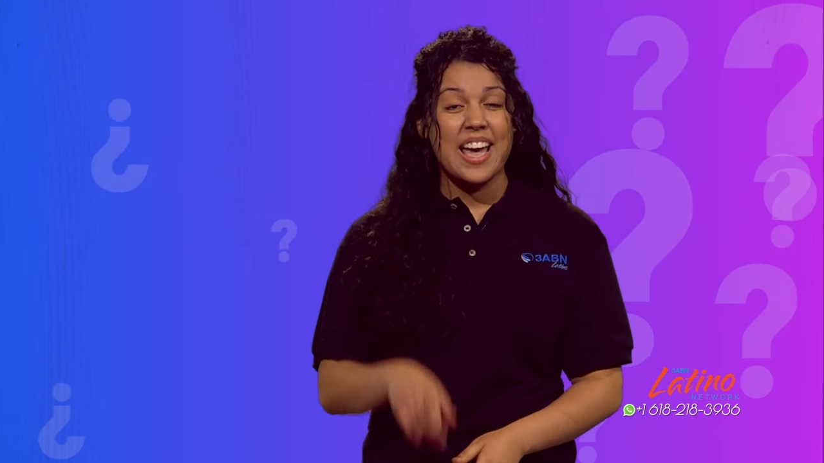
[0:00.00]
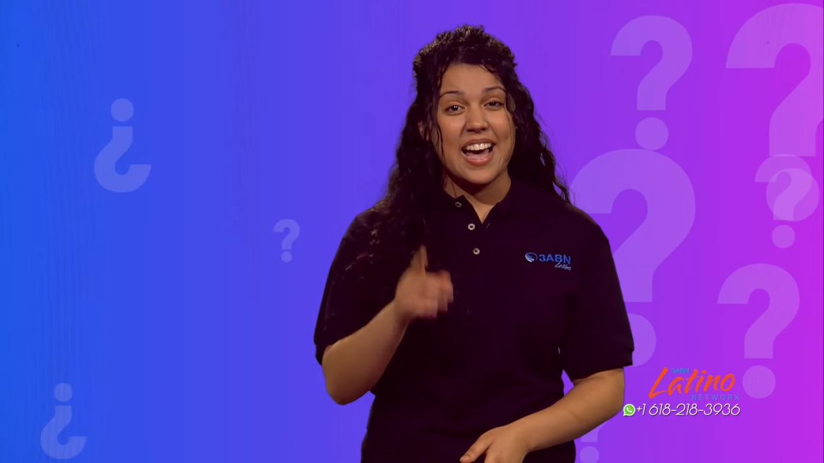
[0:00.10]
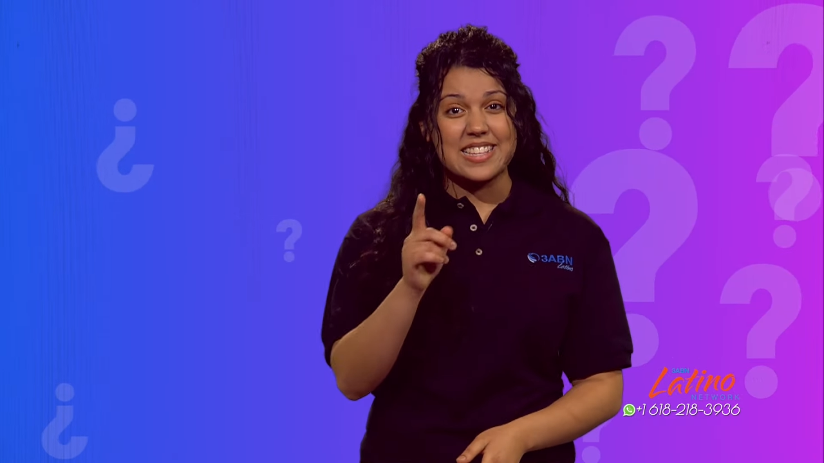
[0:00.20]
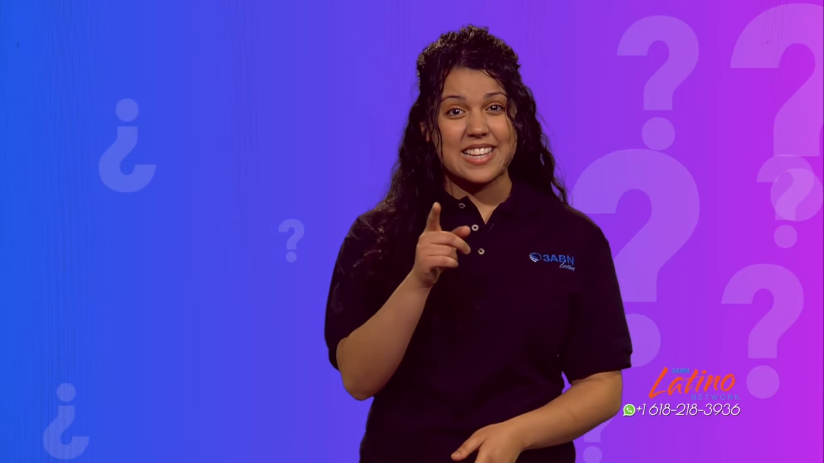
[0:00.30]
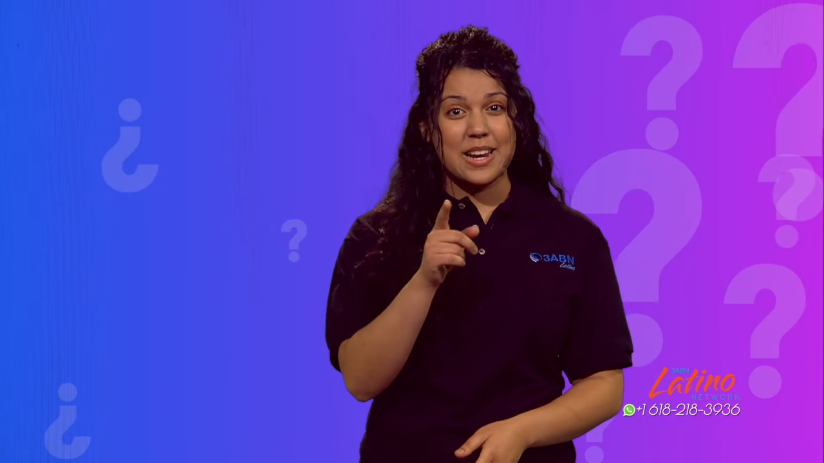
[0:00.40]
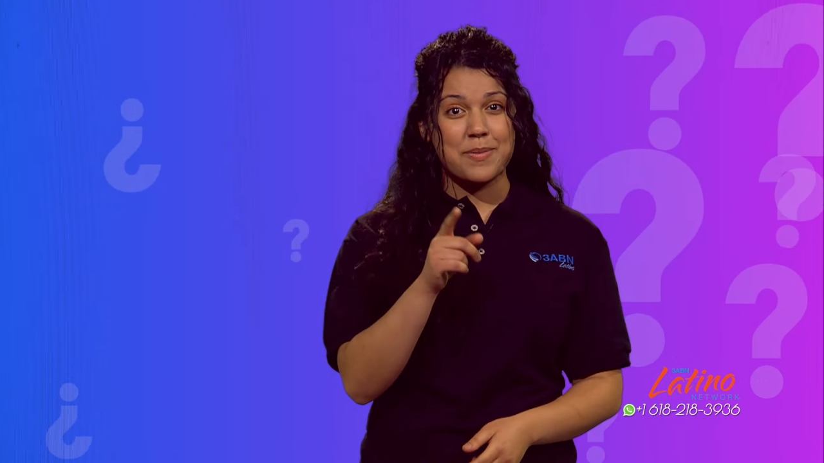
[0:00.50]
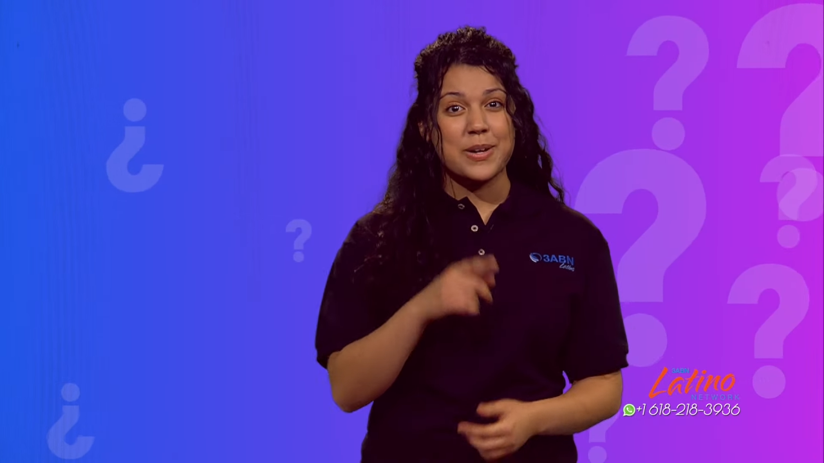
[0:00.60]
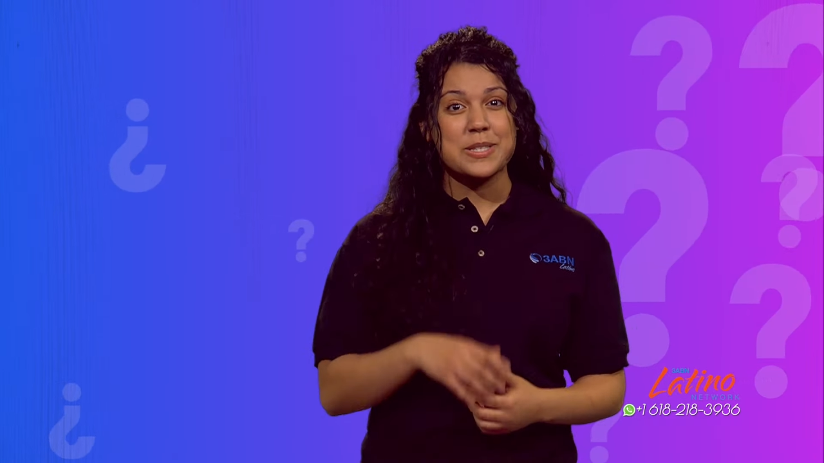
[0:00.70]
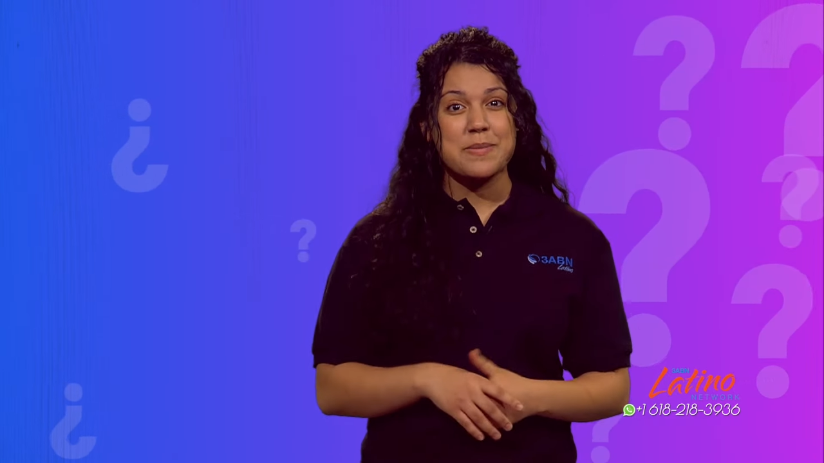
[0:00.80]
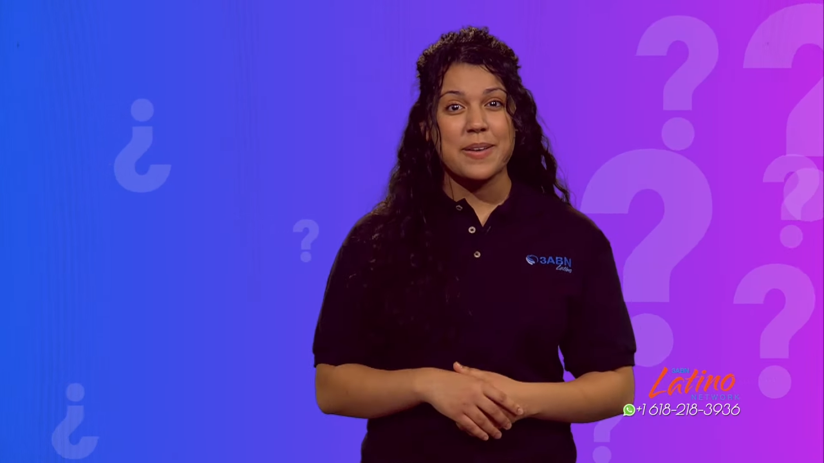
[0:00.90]
Hasta la
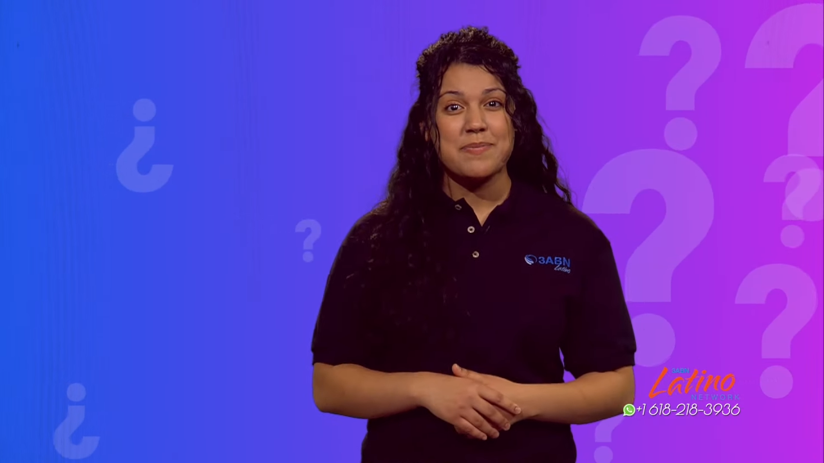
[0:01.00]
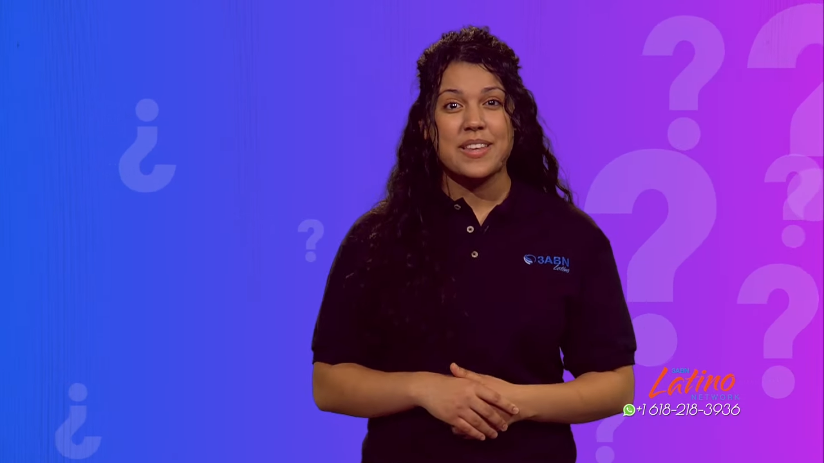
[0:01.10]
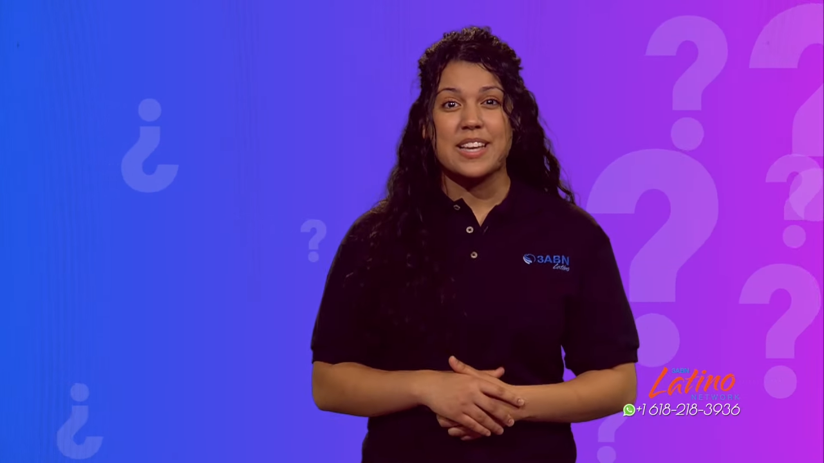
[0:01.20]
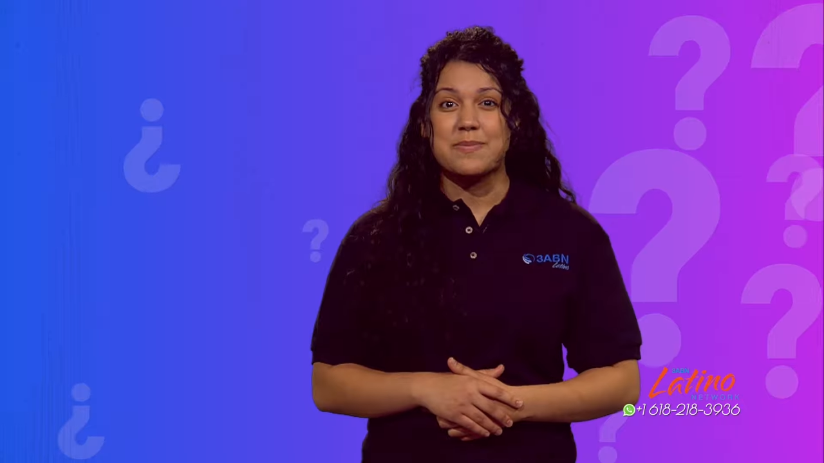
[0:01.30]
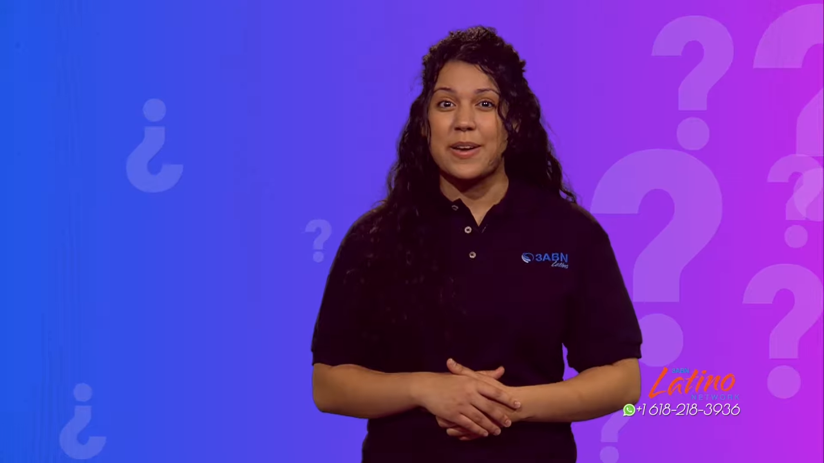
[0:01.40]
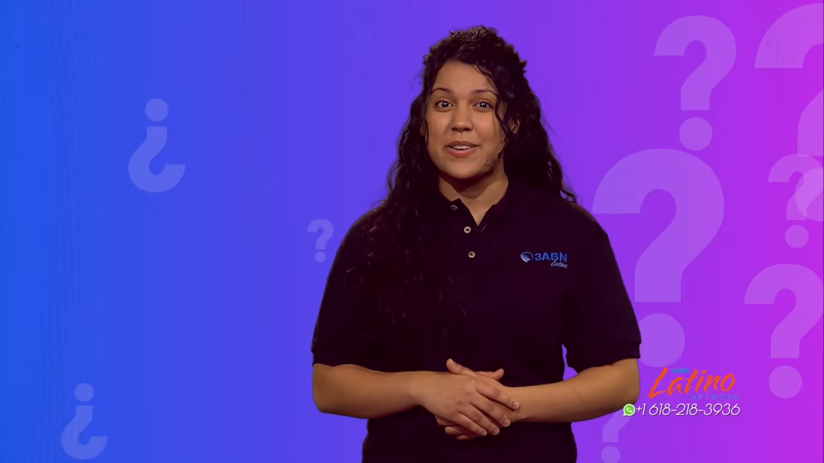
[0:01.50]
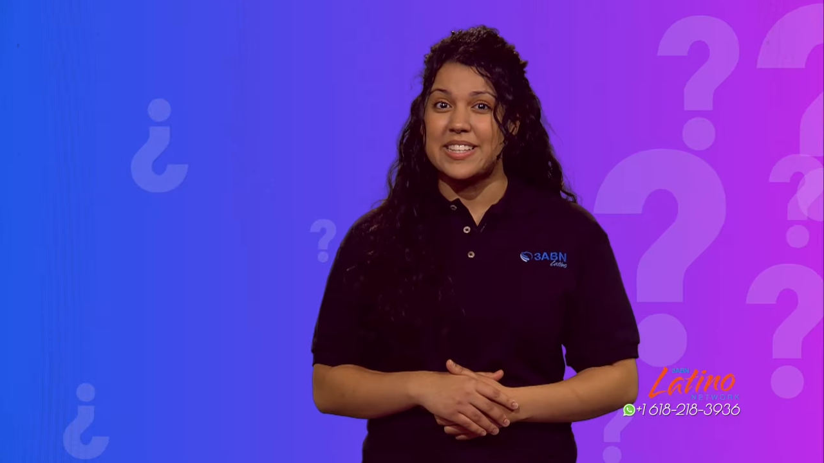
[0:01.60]
próxima, espero que